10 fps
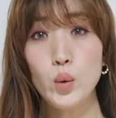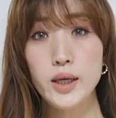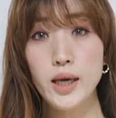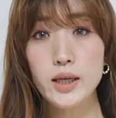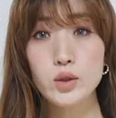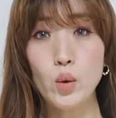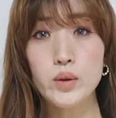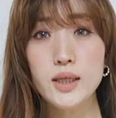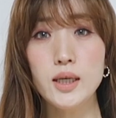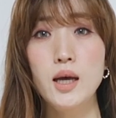여기에
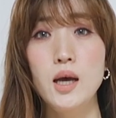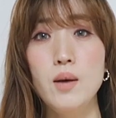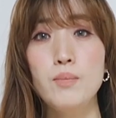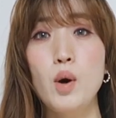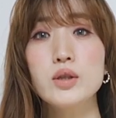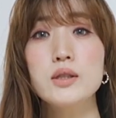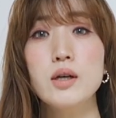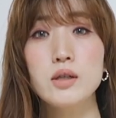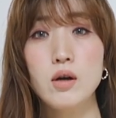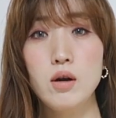저는
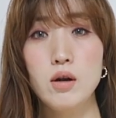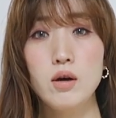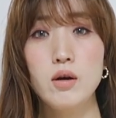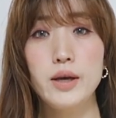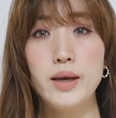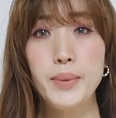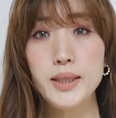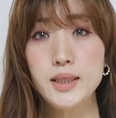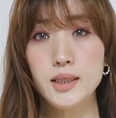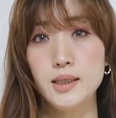머스터드 컬러의
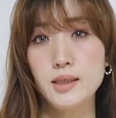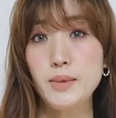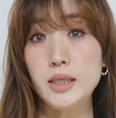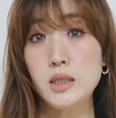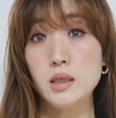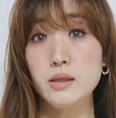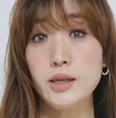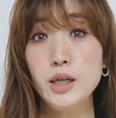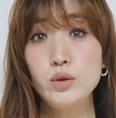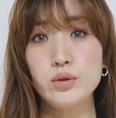팬츠를
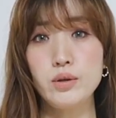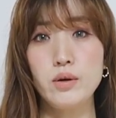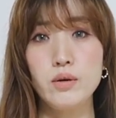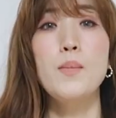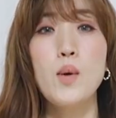매치를 해줬어요.